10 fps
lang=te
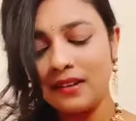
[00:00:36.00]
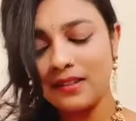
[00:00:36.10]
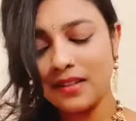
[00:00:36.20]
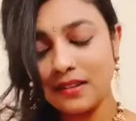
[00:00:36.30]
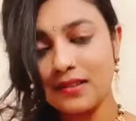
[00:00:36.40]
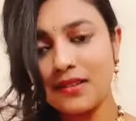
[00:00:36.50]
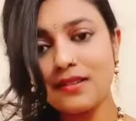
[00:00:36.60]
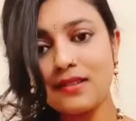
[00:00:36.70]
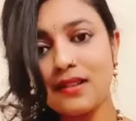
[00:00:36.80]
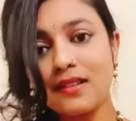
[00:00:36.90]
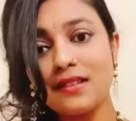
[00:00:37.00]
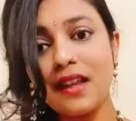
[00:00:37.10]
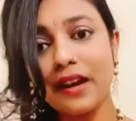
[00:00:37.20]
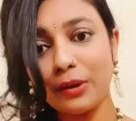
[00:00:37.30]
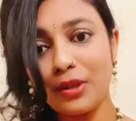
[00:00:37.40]
సక్సెస్ ఈజ్
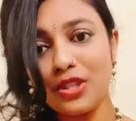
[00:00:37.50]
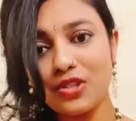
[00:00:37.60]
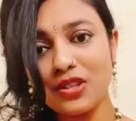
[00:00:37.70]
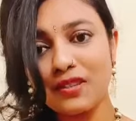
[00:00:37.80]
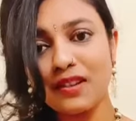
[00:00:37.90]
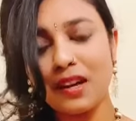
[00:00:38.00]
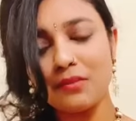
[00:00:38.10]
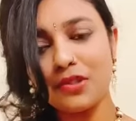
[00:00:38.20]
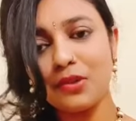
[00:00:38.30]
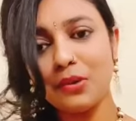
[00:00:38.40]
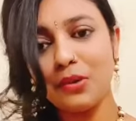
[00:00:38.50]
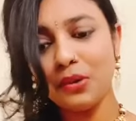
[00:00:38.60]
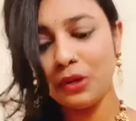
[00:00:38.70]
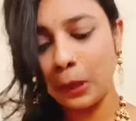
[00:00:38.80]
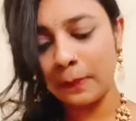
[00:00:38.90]
దట్ విచ్ కమ్స్ త్రూ
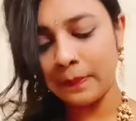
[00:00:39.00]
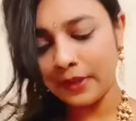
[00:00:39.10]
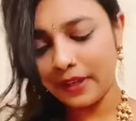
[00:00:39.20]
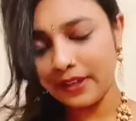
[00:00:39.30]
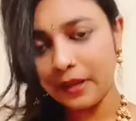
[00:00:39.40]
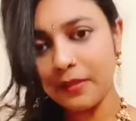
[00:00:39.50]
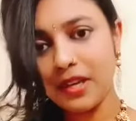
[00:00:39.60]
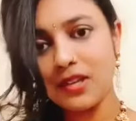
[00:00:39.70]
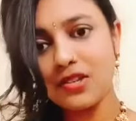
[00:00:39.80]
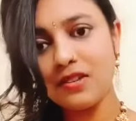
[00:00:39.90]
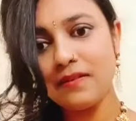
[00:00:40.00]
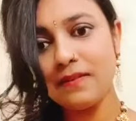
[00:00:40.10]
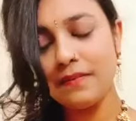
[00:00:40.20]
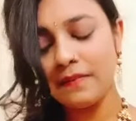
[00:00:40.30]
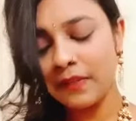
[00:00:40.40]
డిటర్మినేషన్
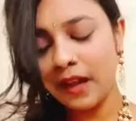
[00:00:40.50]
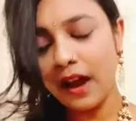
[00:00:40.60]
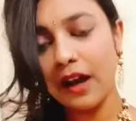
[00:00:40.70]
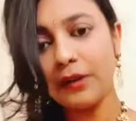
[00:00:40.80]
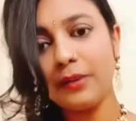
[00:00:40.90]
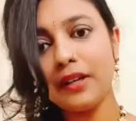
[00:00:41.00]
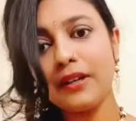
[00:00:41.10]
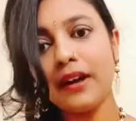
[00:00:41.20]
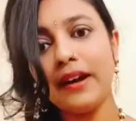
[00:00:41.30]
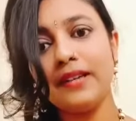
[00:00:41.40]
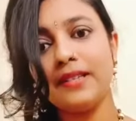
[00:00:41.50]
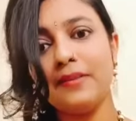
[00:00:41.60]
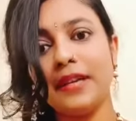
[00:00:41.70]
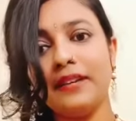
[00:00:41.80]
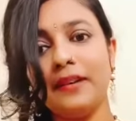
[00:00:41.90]
హార్డ్ వర్క్ అండ్
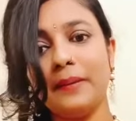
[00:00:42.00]
స్వెట్